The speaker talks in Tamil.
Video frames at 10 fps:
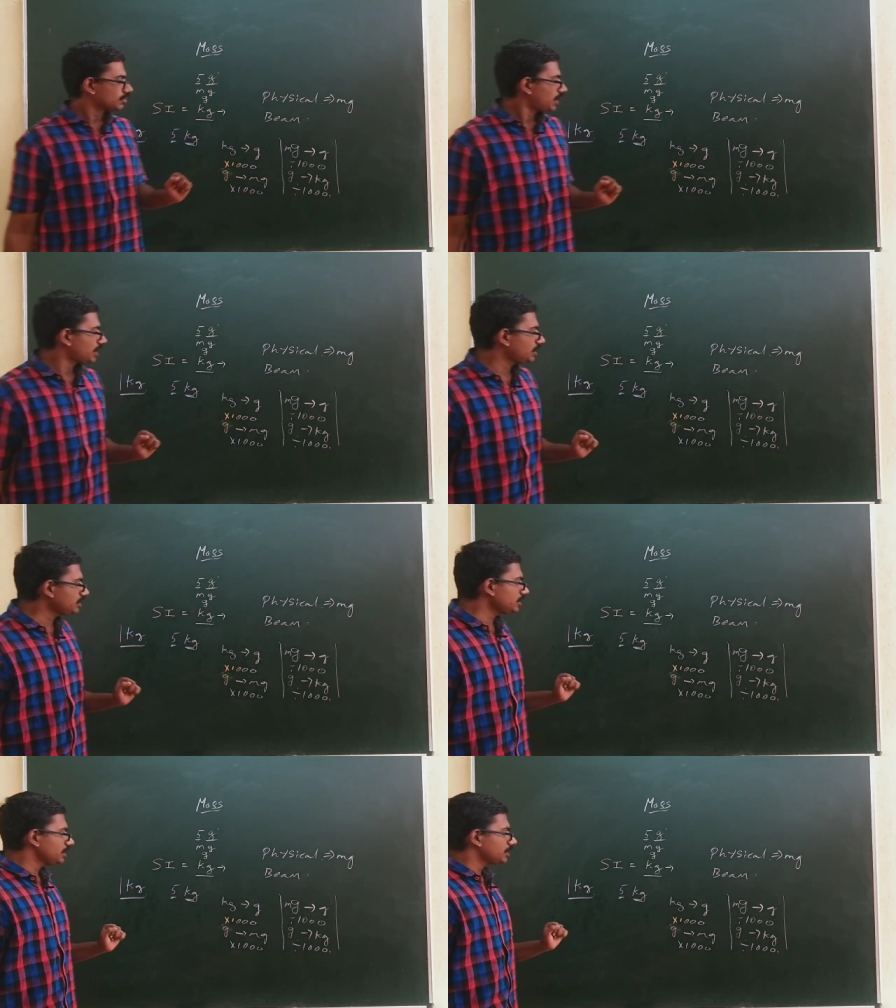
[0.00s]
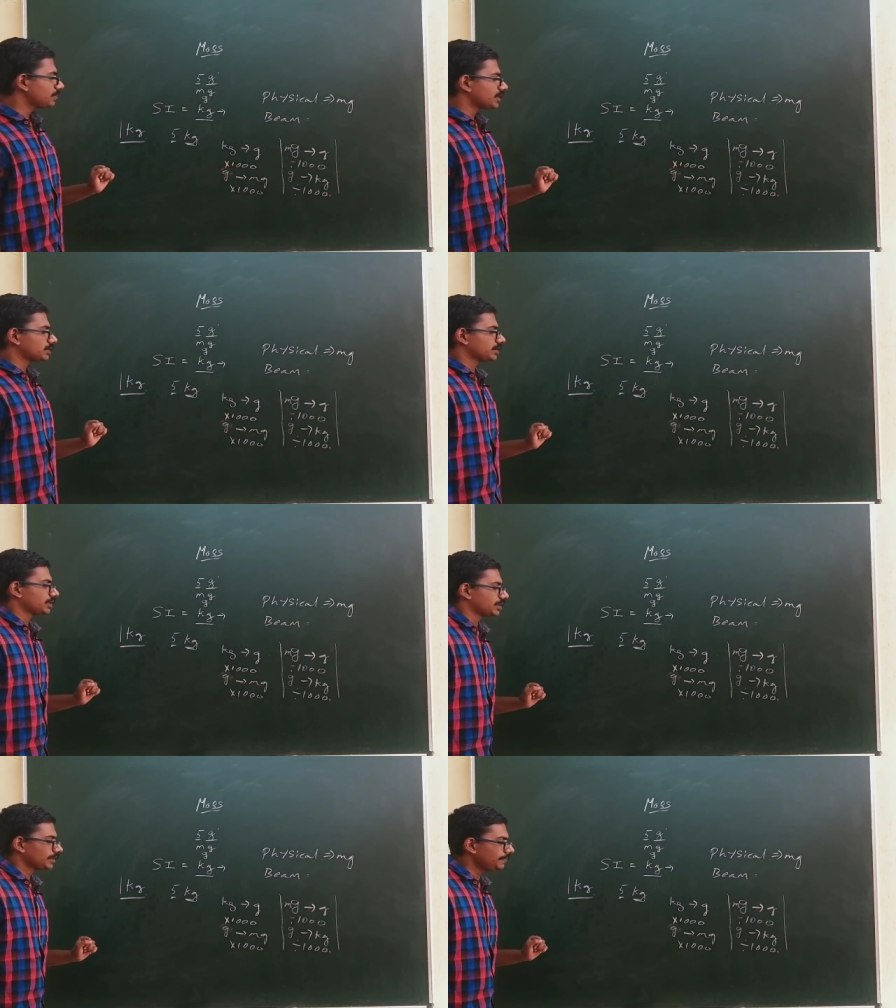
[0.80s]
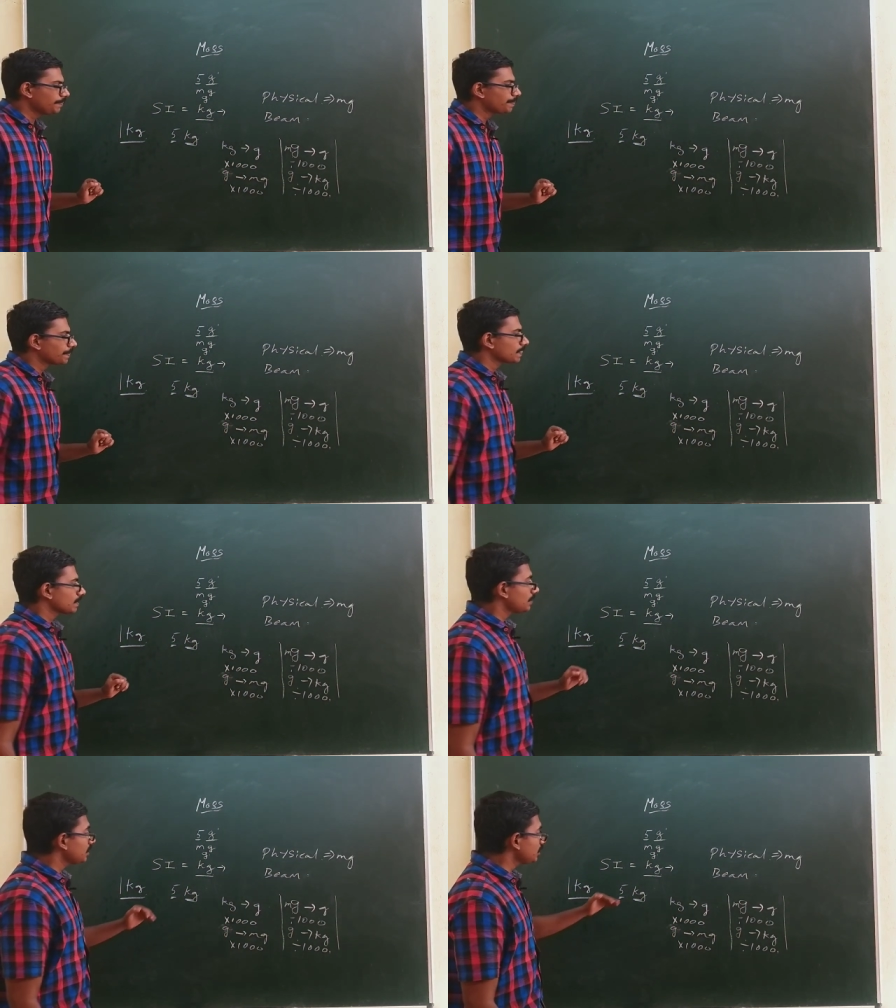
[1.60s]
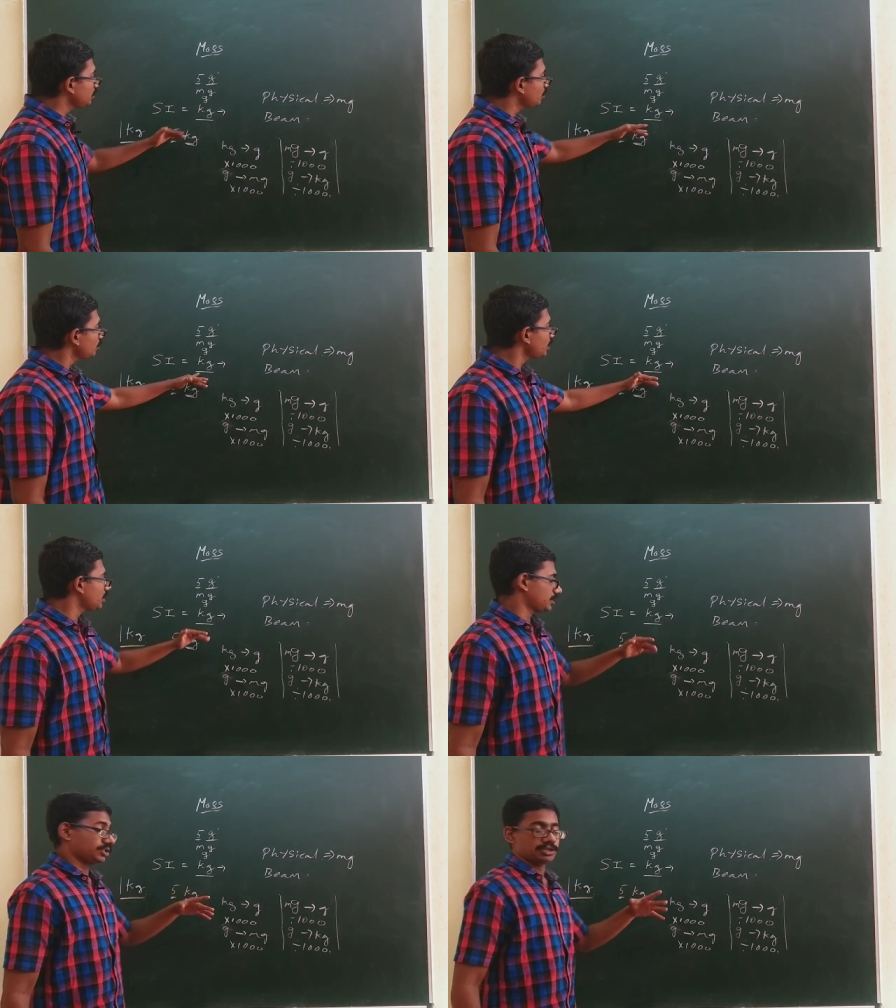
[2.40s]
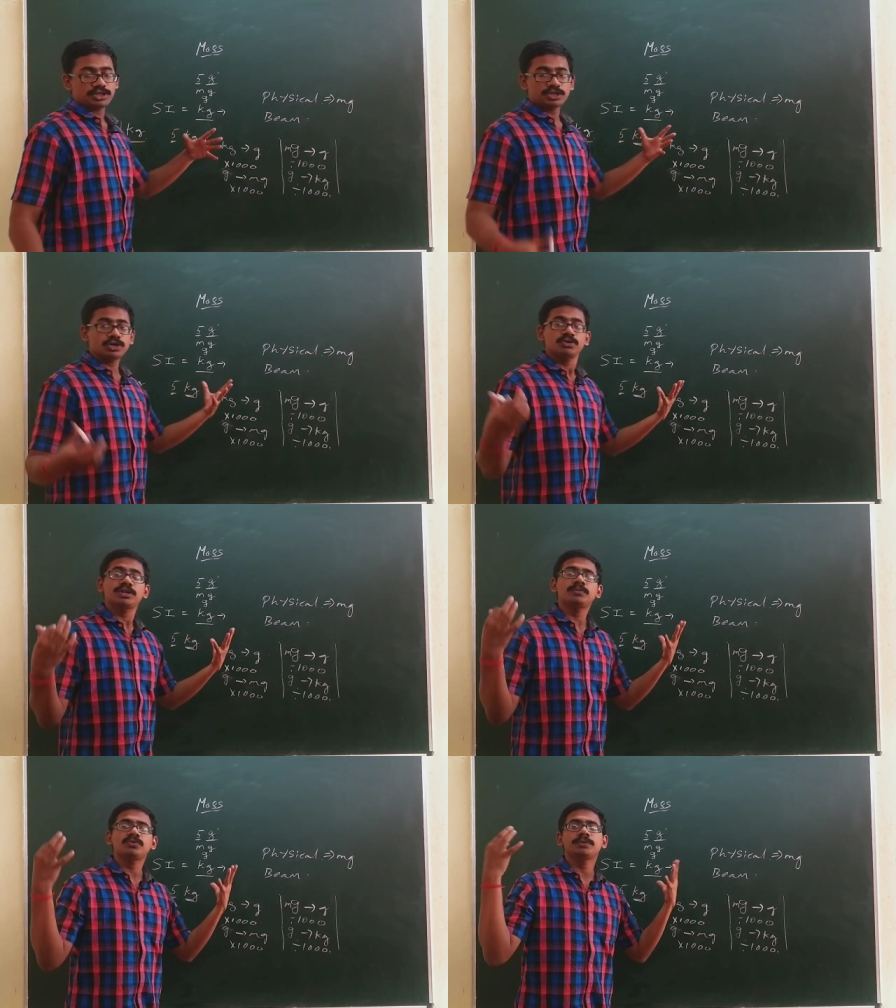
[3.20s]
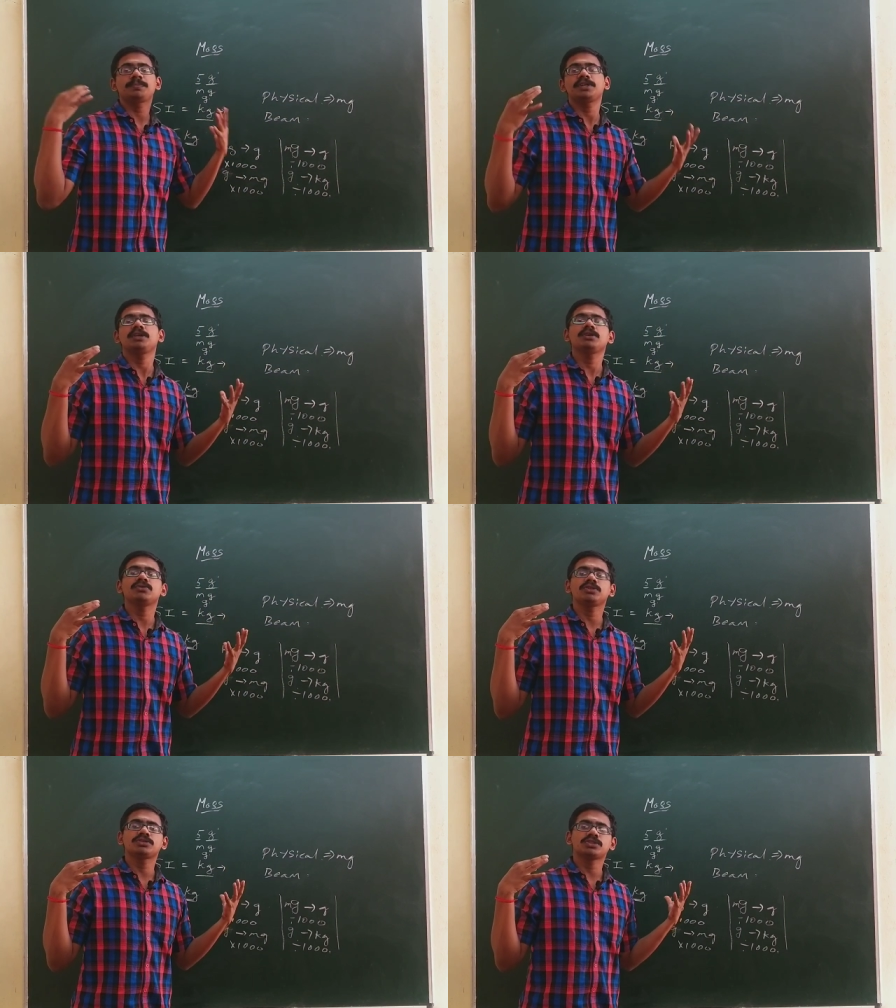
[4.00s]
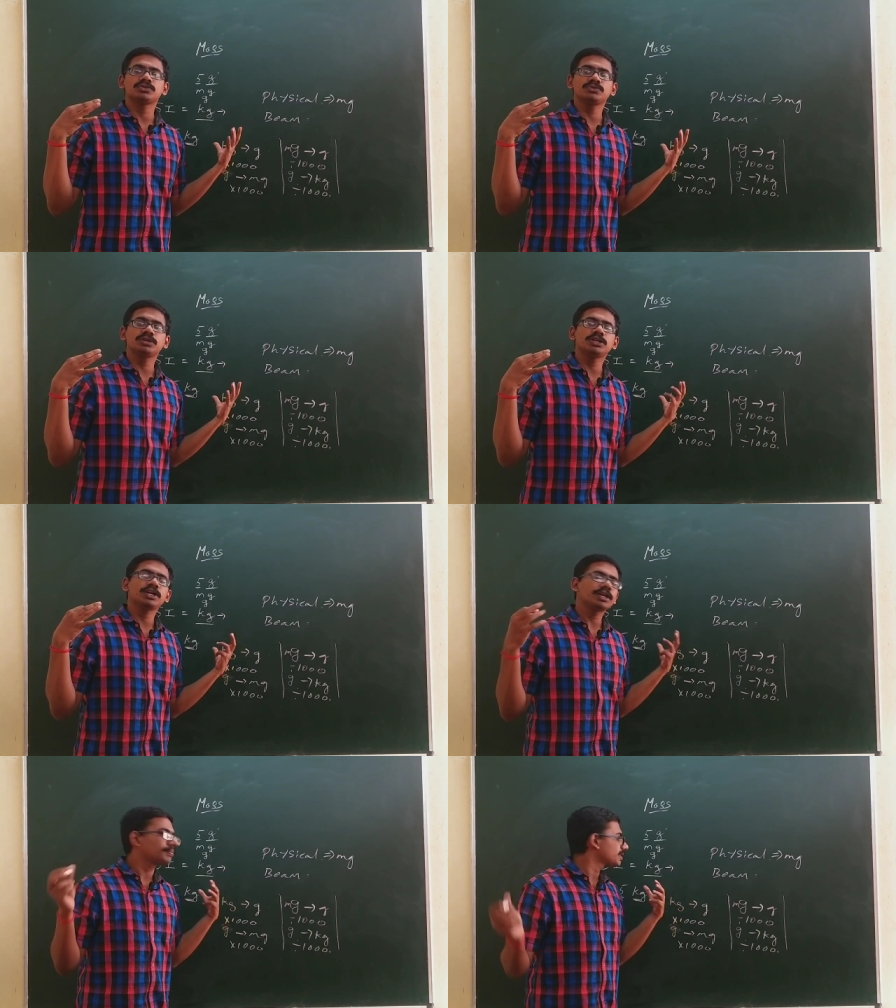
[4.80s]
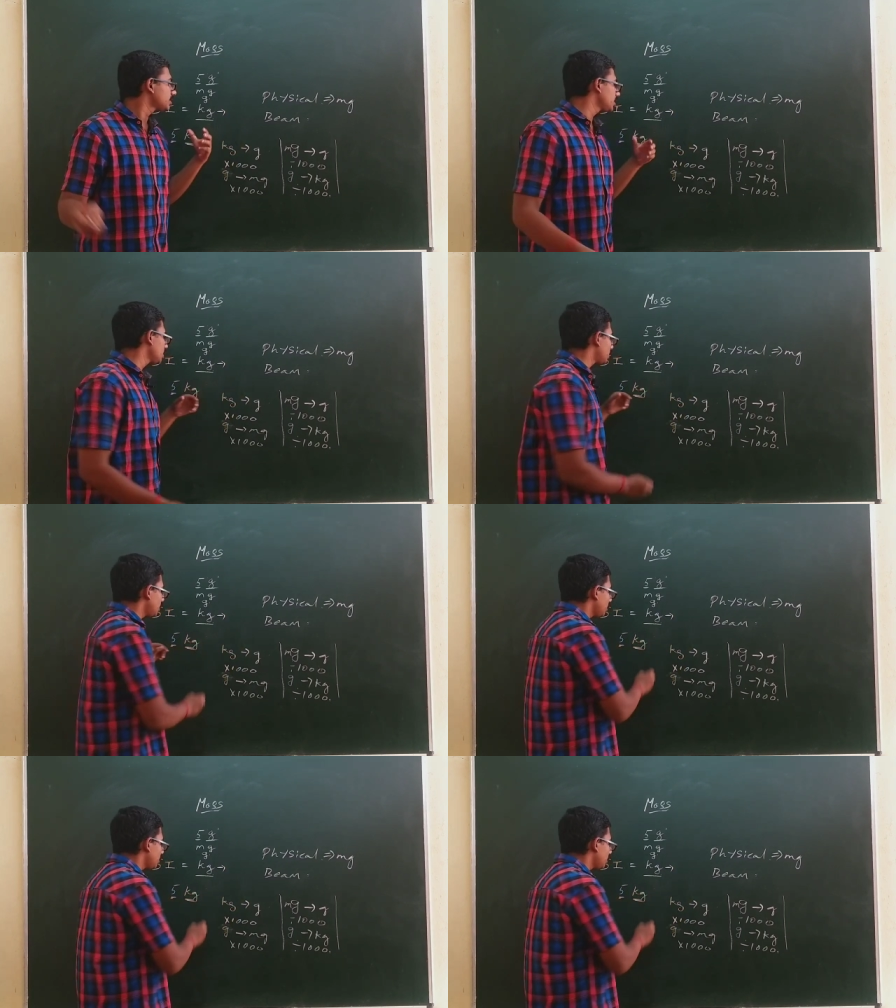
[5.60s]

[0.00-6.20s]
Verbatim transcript: ஸோ அடுத்து என்னன்னு பார்த்துட்டிங்கன்னா நமக்கு இதை விட சரி கிலோகிராமோட பெரிய யூனிட்ஸ் எதுவும் இல்லையான்னு பார்த்துட்டிங்கன்னா